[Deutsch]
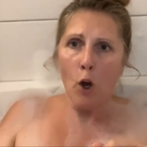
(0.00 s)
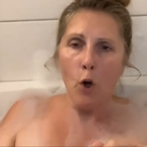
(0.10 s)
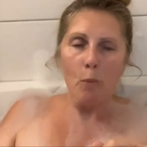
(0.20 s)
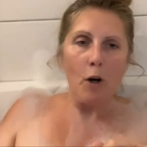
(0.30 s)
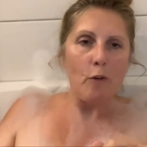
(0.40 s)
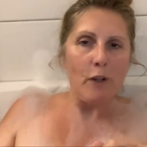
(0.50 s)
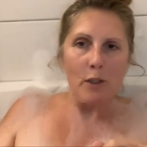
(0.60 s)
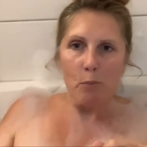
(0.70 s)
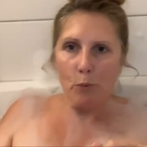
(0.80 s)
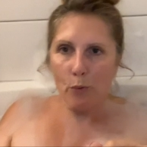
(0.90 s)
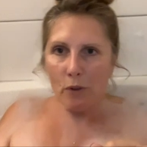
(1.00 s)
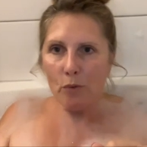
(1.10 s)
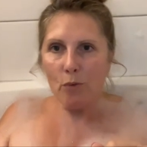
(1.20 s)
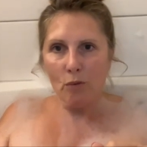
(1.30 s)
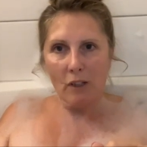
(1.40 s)
um auf eine Bühne
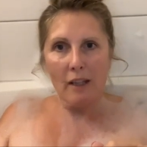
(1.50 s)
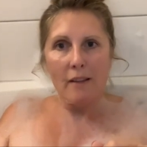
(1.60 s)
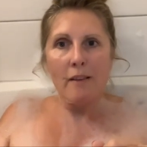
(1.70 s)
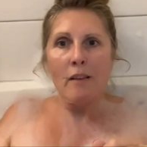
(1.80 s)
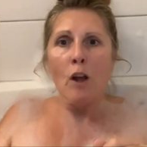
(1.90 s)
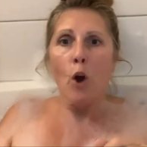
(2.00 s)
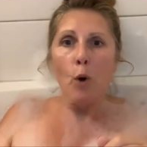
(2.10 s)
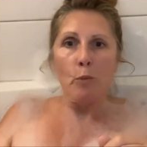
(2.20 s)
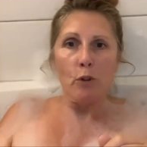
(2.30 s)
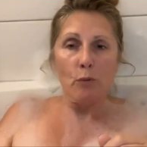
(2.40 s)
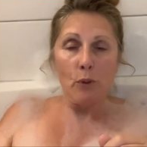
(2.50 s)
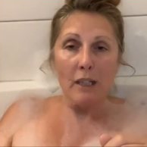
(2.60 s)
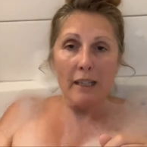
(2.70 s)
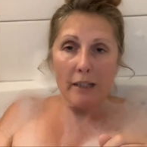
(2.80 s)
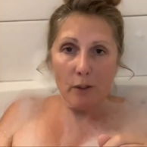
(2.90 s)
zu treten, um sich von
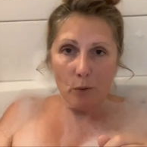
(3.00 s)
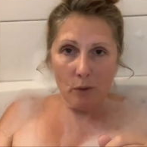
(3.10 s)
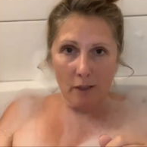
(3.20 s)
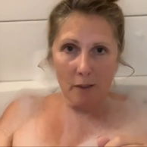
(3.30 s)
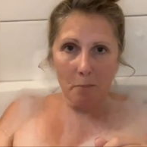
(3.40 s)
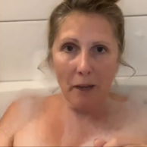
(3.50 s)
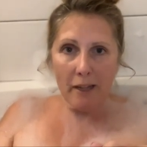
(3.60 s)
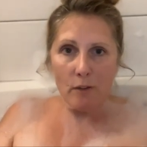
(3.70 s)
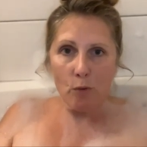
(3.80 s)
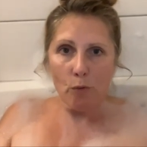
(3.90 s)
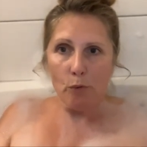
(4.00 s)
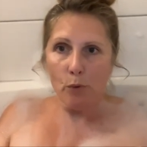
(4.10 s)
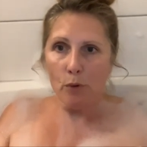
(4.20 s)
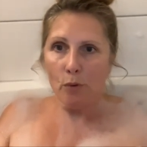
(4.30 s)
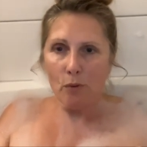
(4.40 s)
Ehrungen gemeint zu
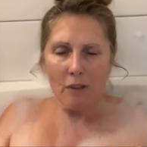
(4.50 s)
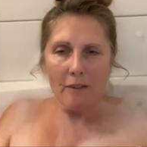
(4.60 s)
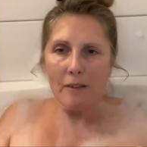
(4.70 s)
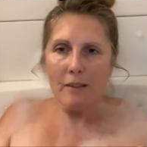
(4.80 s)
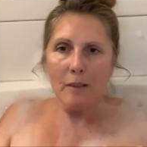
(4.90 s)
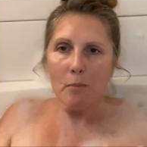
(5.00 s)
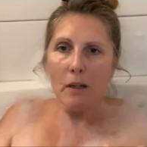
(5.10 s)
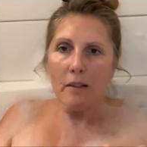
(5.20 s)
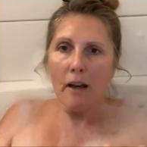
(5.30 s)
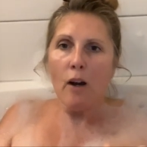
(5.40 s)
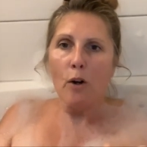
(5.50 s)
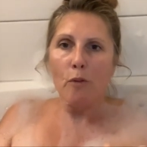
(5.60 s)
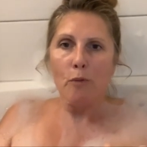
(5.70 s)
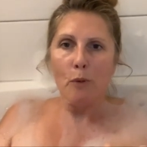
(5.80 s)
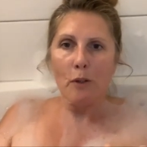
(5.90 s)
fühlen, ohne sich immer
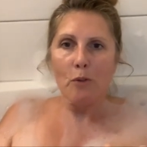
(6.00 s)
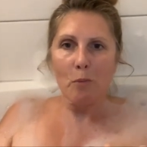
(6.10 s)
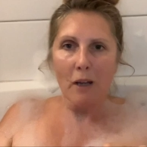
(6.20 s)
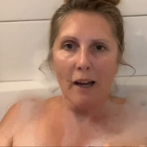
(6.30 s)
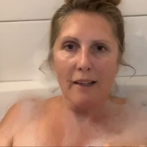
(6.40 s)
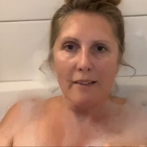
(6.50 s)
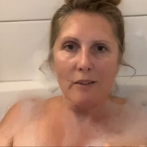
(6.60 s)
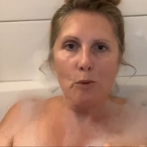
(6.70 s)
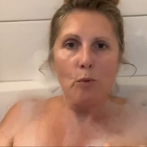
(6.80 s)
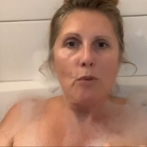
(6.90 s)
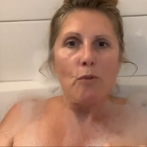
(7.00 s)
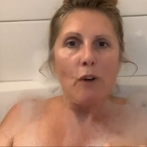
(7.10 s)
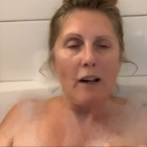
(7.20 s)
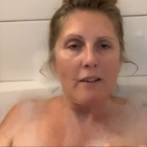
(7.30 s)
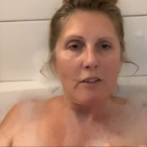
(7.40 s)
darauf vorzubereiten,
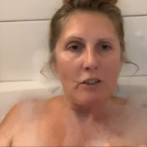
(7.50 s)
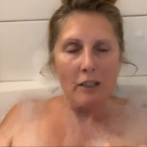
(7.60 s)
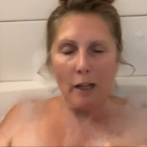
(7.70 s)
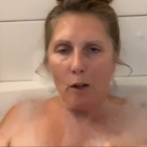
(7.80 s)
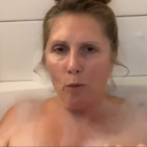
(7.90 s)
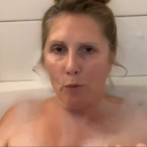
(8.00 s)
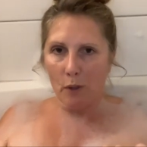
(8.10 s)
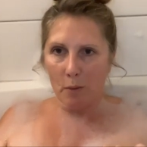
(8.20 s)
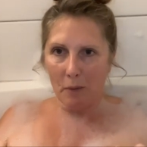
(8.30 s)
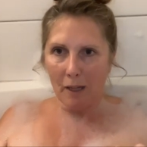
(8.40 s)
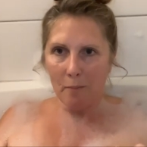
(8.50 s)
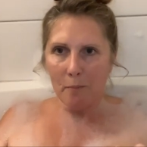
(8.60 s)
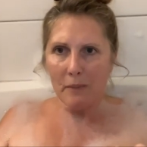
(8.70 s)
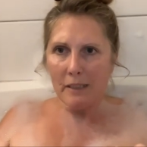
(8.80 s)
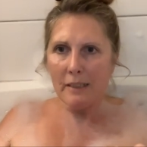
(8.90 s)
notfalls schnell vor dem
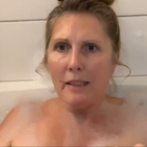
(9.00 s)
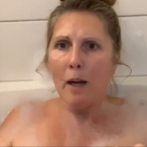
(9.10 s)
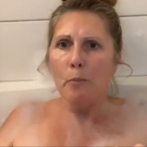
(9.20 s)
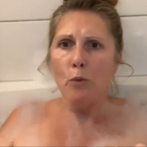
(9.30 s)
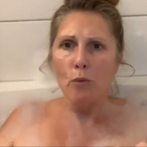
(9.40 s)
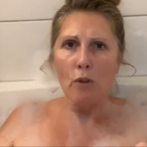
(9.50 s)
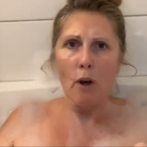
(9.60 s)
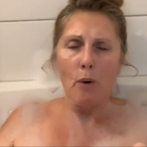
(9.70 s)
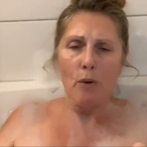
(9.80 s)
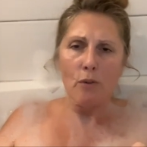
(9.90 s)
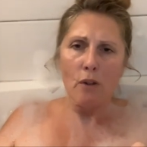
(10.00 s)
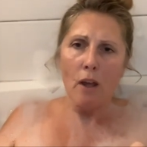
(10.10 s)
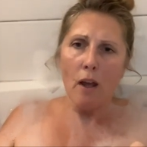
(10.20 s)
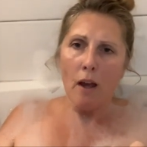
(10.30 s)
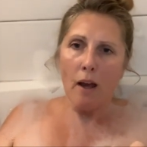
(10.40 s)
Rampenlicht abzutauchen,
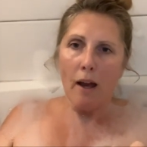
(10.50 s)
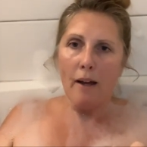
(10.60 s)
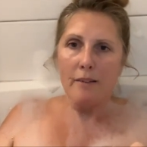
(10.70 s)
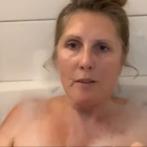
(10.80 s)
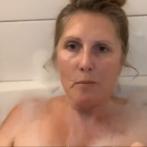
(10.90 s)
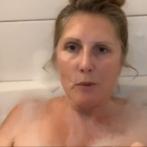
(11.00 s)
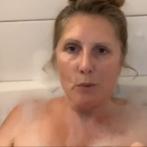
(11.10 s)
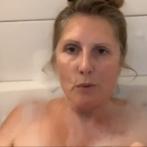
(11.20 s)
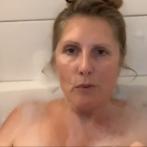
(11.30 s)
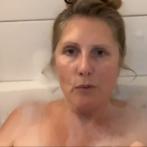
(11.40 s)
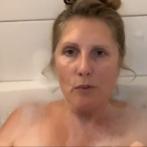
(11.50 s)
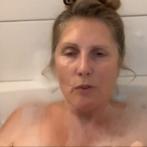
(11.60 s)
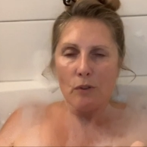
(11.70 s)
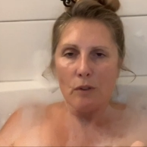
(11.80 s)
atemlos.